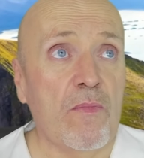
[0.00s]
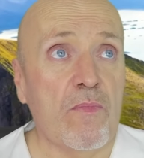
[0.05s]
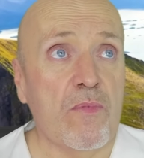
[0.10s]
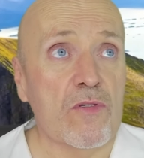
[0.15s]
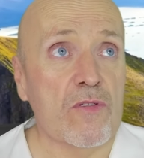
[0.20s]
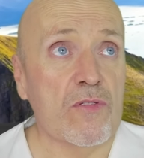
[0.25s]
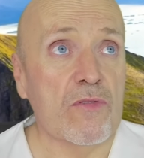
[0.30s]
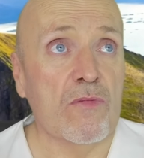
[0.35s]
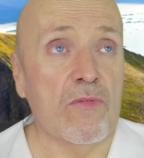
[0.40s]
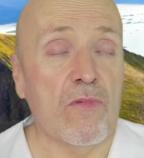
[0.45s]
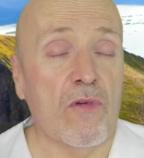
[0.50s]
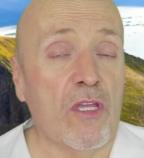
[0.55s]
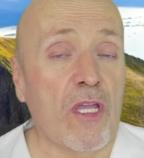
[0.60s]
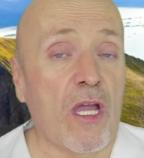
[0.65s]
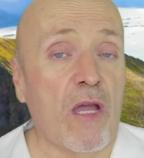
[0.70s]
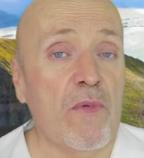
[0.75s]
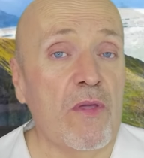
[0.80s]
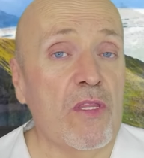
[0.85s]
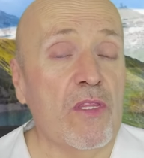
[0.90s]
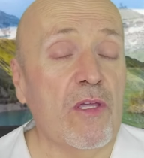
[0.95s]
pues no
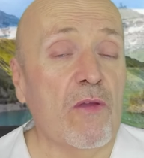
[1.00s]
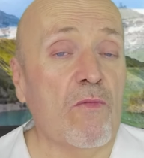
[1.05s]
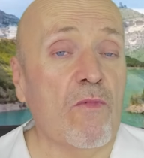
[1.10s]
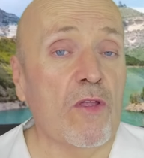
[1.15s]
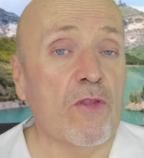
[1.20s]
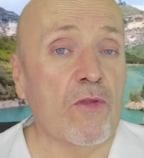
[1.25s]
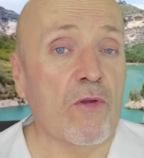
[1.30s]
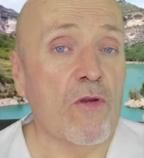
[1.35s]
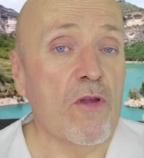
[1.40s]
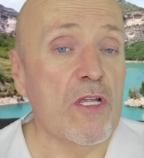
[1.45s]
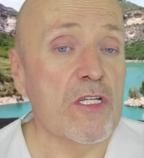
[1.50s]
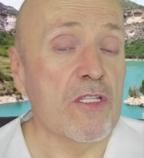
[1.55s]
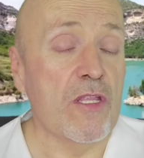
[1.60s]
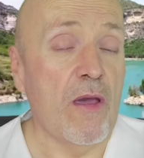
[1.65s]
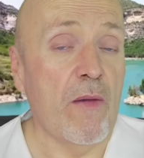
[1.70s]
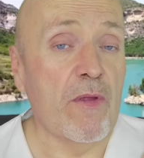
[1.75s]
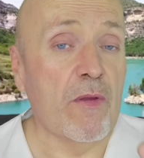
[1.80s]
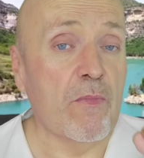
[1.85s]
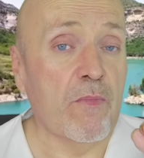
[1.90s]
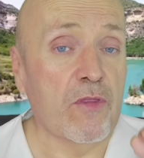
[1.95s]
llega 24 horas de
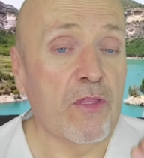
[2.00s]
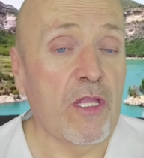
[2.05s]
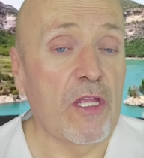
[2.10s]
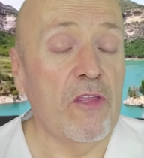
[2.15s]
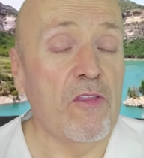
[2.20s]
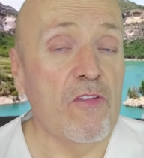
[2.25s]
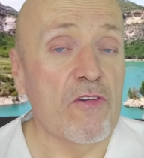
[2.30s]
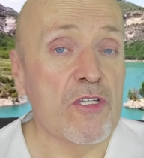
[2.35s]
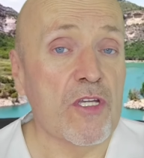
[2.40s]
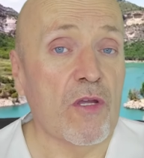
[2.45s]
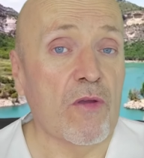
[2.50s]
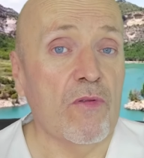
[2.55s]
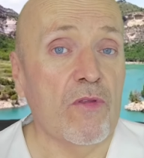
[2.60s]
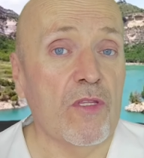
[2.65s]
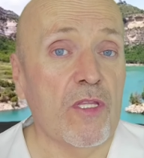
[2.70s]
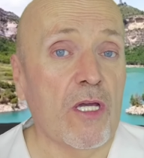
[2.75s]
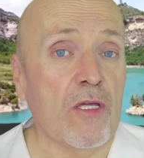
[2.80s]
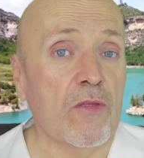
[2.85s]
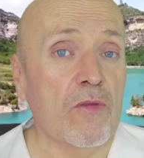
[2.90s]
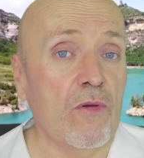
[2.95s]
haber tenido ese
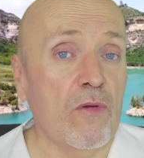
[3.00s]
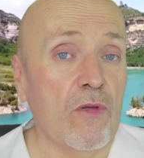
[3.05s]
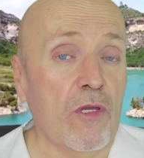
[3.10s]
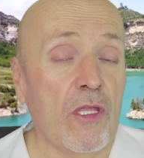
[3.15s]
contacto